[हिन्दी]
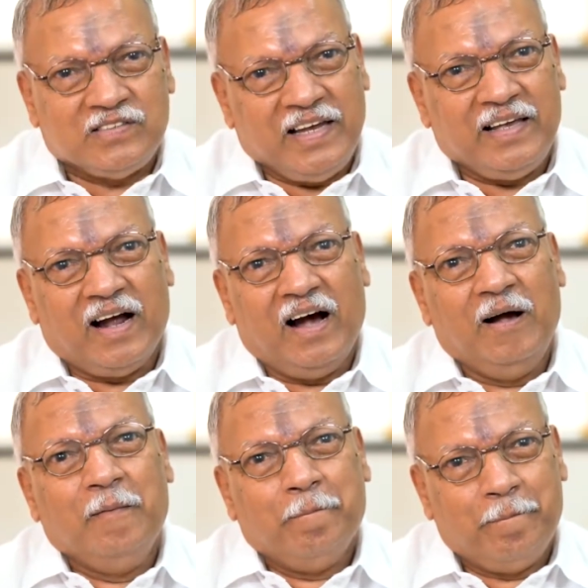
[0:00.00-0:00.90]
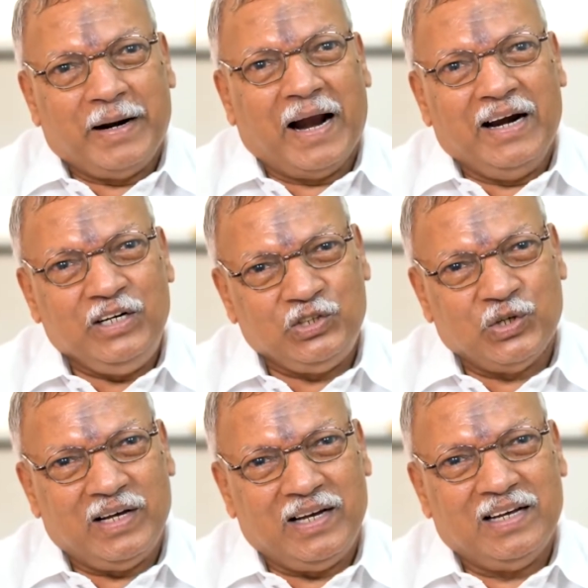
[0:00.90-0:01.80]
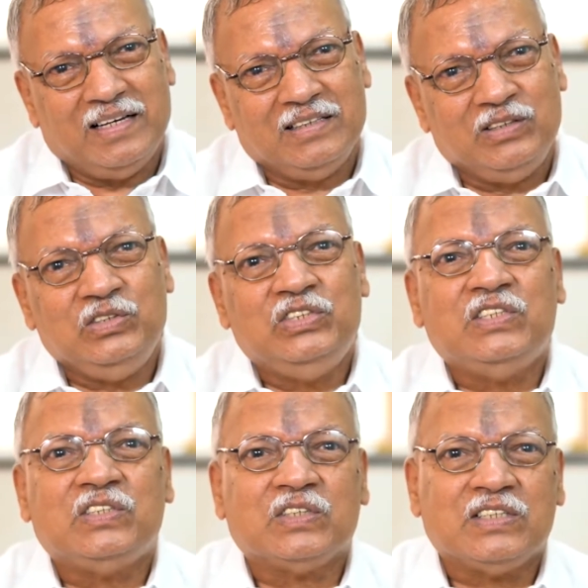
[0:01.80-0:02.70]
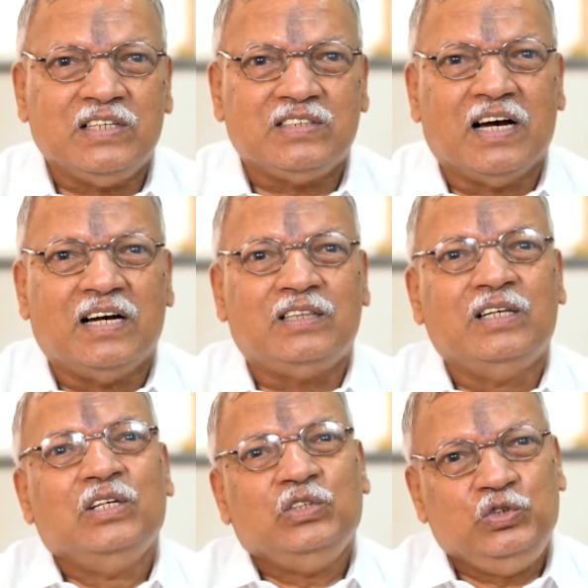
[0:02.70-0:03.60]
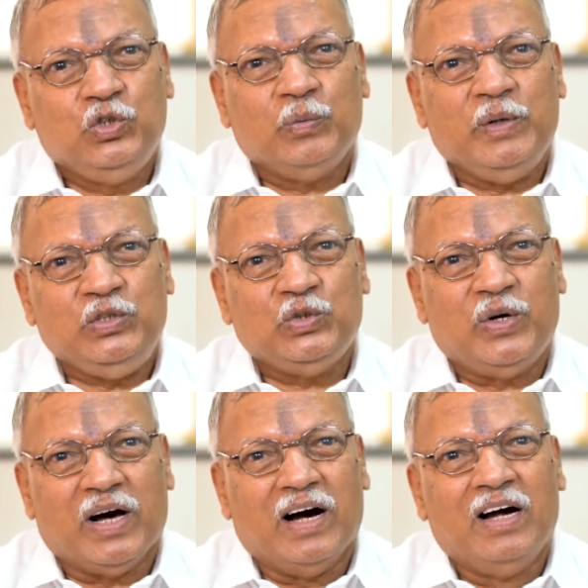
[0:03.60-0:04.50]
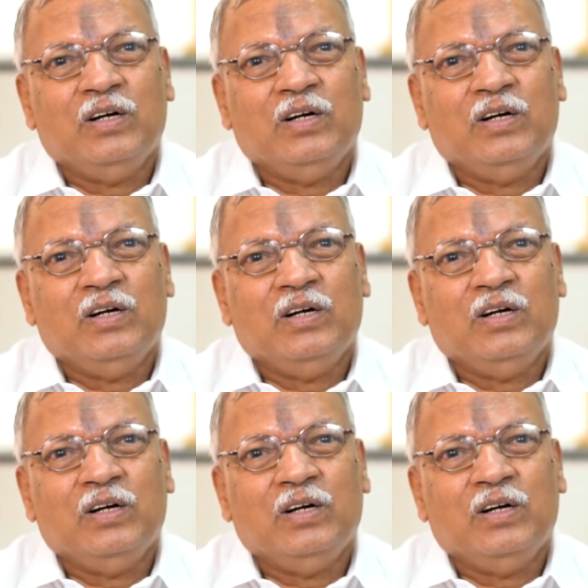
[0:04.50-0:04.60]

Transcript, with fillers: सेरा ब्रांड जो है जिसके साथ जो भी जुड़ा